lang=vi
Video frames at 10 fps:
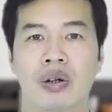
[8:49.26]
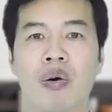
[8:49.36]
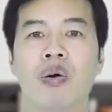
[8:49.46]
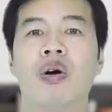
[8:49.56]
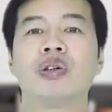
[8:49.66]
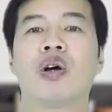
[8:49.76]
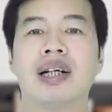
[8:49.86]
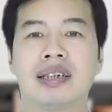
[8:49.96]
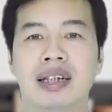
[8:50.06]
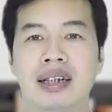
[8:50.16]
đổ lỗi cho
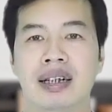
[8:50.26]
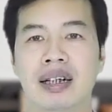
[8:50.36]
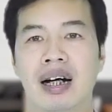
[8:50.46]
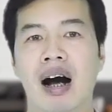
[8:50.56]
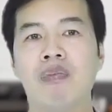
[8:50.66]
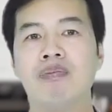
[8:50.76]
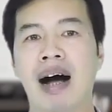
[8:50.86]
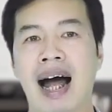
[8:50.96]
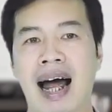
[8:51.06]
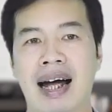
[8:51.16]
anh chị ông
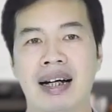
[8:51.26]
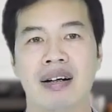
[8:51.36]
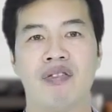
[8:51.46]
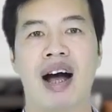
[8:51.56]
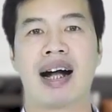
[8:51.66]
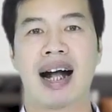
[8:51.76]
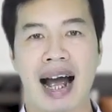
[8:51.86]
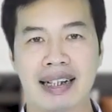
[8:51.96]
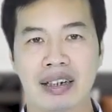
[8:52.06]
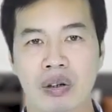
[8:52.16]
bà và
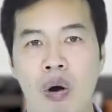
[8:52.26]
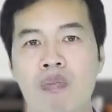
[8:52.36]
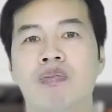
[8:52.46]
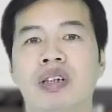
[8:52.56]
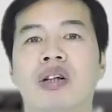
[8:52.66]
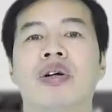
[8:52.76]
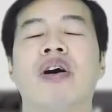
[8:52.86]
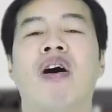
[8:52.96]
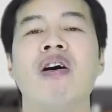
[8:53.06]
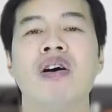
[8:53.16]
cãi đến cùng những lỗi
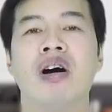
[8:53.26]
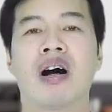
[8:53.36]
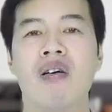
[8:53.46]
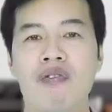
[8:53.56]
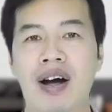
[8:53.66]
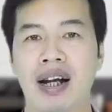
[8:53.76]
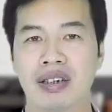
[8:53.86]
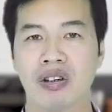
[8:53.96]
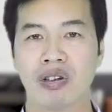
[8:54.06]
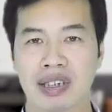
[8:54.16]
đó không phải
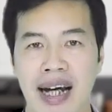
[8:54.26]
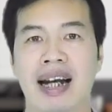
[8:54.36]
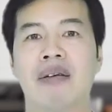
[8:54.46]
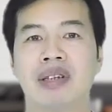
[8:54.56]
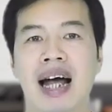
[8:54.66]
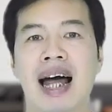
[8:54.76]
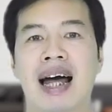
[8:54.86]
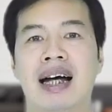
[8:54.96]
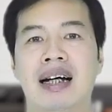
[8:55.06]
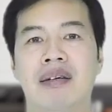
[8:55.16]
là do trẻ làm ra
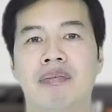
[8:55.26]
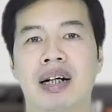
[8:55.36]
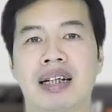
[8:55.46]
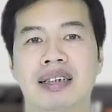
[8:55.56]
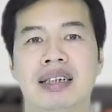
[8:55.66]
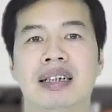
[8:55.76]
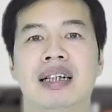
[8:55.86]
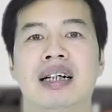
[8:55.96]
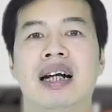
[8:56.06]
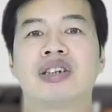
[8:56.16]
mà là gì
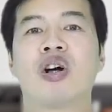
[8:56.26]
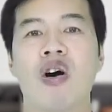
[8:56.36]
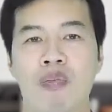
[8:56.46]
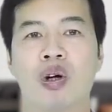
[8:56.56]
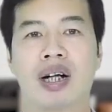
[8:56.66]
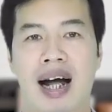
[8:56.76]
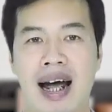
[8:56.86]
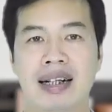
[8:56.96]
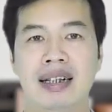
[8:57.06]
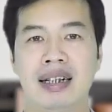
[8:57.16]
là do một
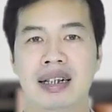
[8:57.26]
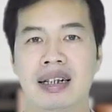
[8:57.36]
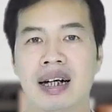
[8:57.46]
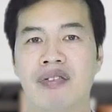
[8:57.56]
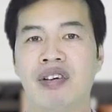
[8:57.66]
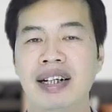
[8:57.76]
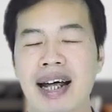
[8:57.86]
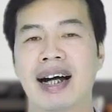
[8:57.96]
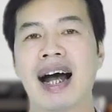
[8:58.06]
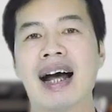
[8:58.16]
cái à, vấn
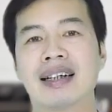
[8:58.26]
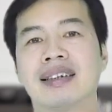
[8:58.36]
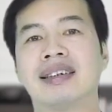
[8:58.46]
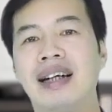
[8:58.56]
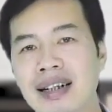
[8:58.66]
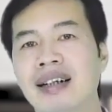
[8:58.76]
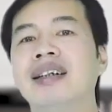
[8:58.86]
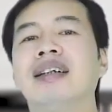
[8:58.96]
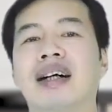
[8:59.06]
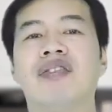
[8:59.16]
đề khác dẫn
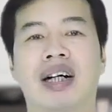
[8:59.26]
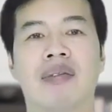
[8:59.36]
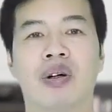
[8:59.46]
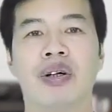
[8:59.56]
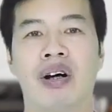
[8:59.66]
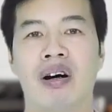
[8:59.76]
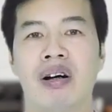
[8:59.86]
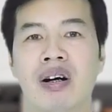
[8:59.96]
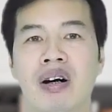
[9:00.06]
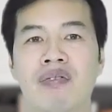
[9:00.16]
đến cái việc làm lỗi
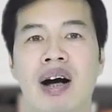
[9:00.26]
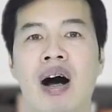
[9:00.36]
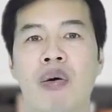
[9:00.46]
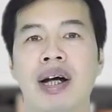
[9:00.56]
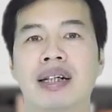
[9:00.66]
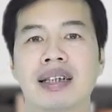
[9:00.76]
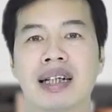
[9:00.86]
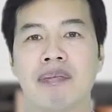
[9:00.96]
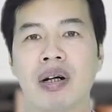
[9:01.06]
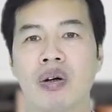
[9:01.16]
đó và hầu hết các
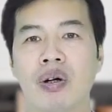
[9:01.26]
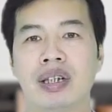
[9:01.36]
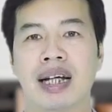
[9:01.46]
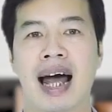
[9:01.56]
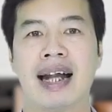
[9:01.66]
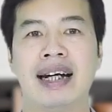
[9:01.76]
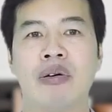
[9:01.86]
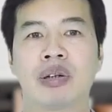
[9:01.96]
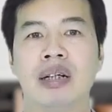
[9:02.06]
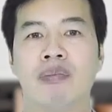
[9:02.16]
trẻ mắc lỗi ở nhà
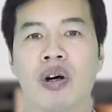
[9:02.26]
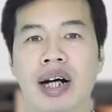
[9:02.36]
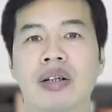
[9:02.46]
đều tìm mọi